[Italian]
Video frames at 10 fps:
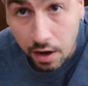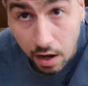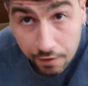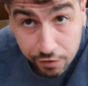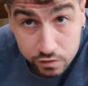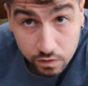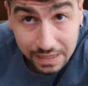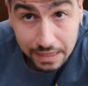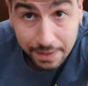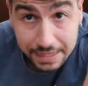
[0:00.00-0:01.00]
Uh,
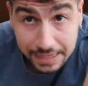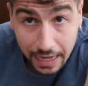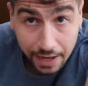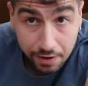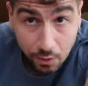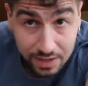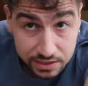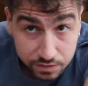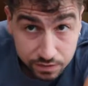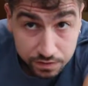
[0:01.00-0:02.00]
fortunatamente erano
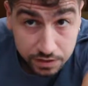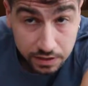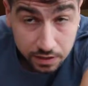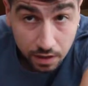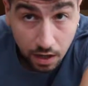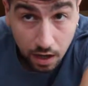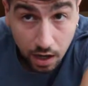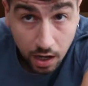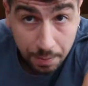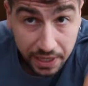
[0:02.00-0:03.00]
quasi tutti uh,
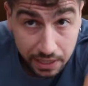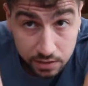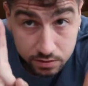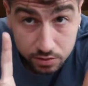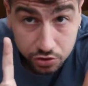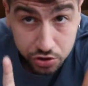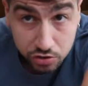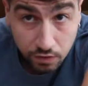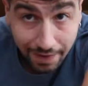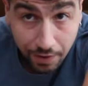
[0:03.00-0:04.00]
pieni, sono riuscito a
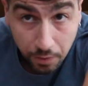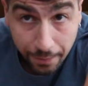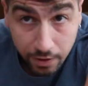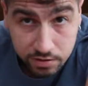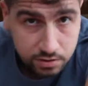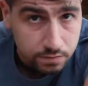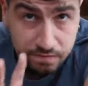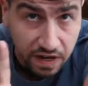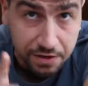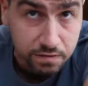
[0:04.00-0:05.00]
trovare un posto
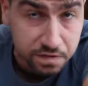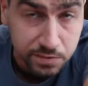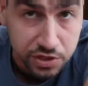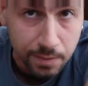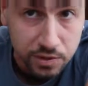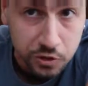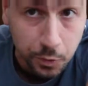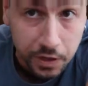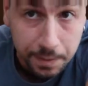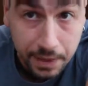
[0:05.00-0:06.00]
tra gli ultimi diciamo,
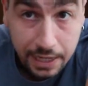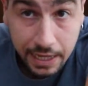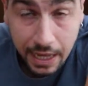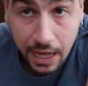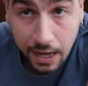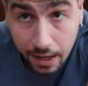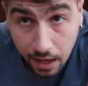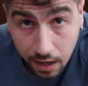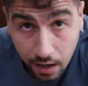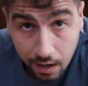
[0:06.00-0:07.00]
disponibili, uh, eh,